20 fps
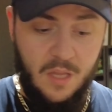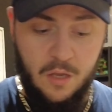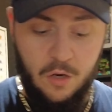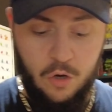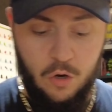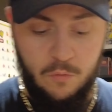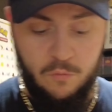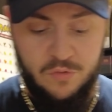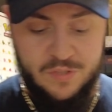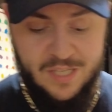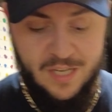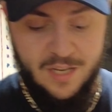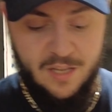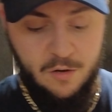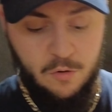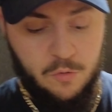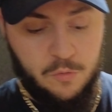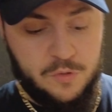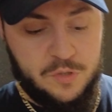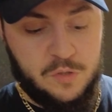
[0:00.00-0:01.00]
quand vous allez
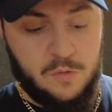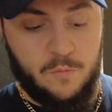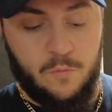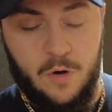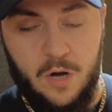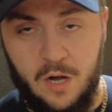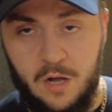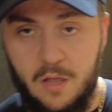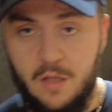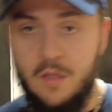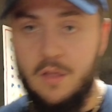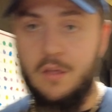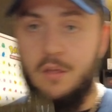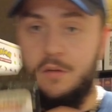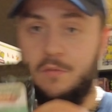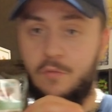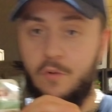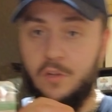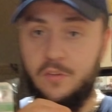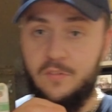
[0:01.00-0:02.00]
recevoir
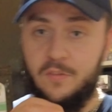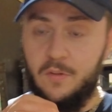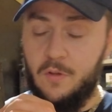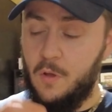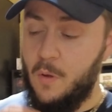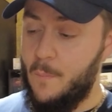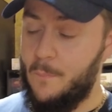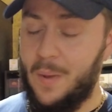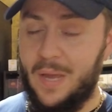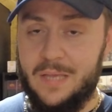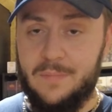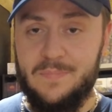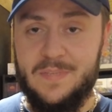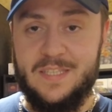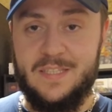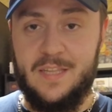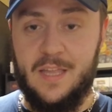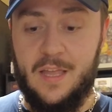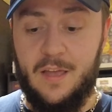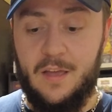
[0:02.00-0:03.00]
votre pack
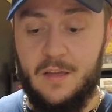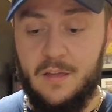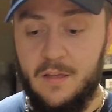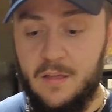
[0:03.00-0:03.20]
mystère.